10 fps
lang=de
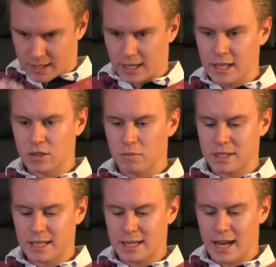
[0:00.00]
Es riecht so ein
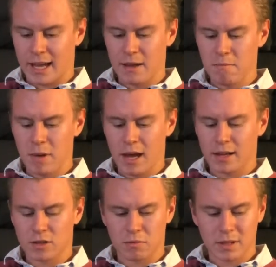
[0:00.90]
bisschen nach
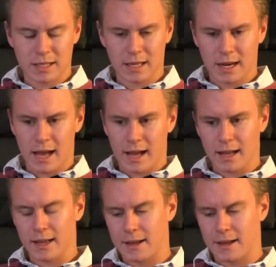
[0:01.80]
Himbeere, so ein bisschen nach